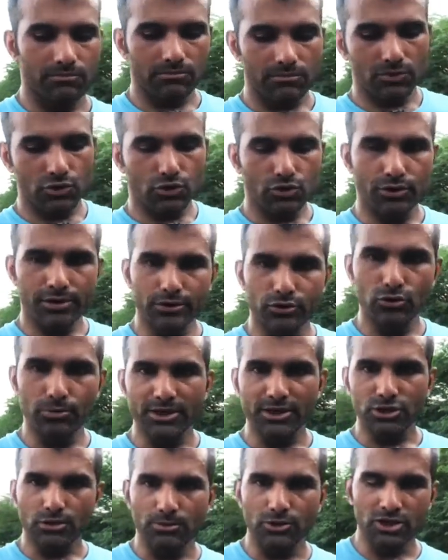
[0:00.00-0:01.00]
যদি ঘুমের
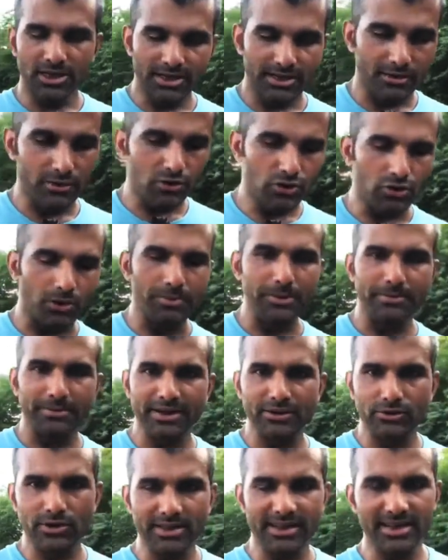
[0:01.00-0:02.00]
সমস্যার কারণে কফি পান
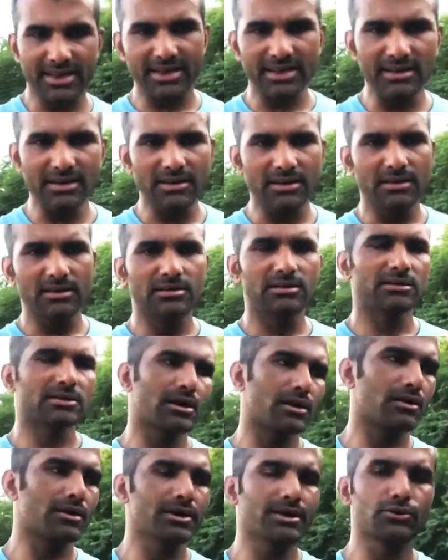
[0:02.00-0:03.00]
করে থাকেন
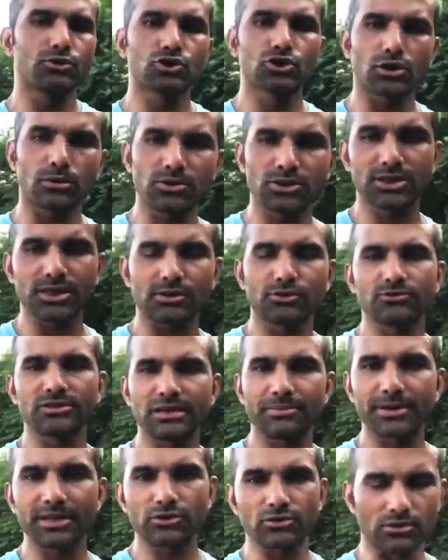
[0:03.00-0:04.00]
তাহলে ওই সমস্যা খুঁজে
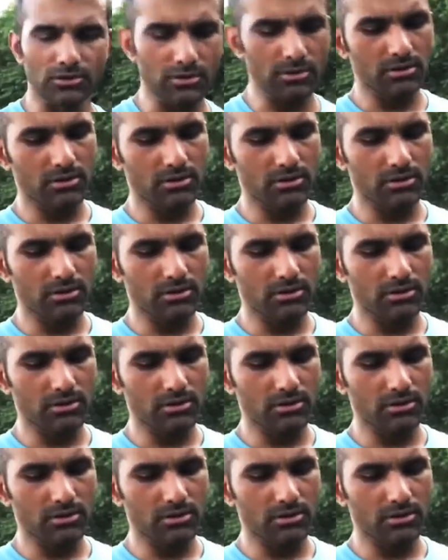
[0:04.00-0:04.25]
বের করুন